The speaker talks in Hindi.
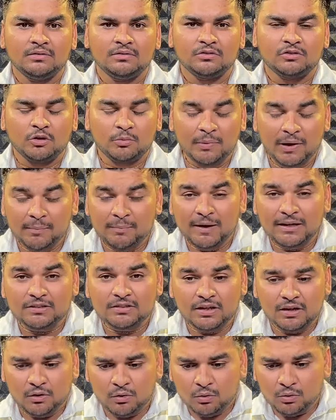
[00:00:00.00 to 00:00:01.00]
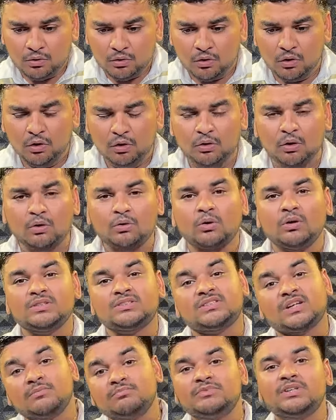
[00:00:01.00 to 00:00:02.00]
तो मैं बस उन लोगों को
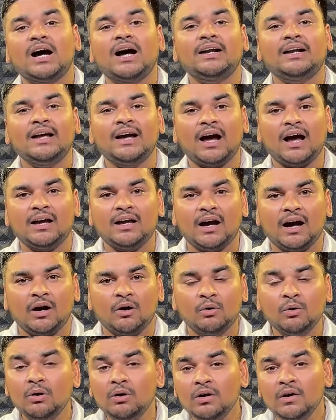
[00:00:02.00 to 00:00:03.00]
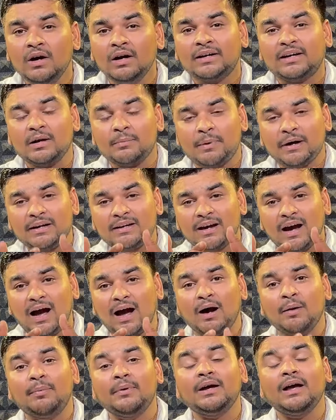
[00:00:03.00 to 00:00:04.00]
समझाने आया हूँ कि भैया
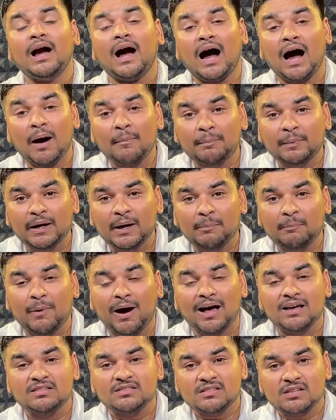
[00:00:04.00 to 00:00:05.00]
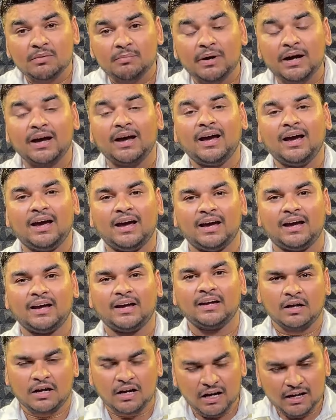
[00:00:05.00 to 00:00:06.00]
अबे आपके पास समय है
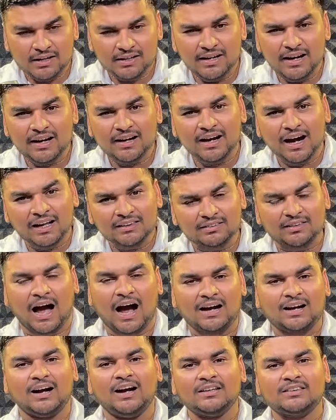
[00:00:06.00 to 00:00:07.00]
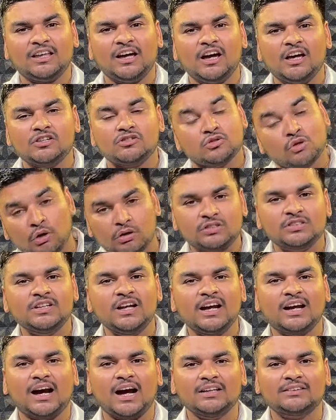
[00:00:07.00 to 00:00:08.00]
करने का ताकत है
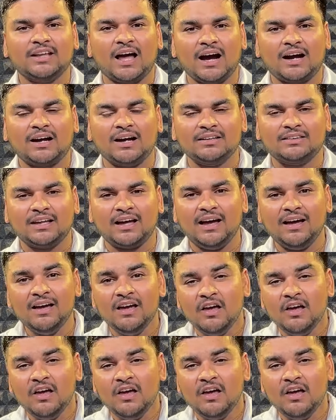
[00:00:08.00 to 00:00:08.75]
सोचने का ताकत है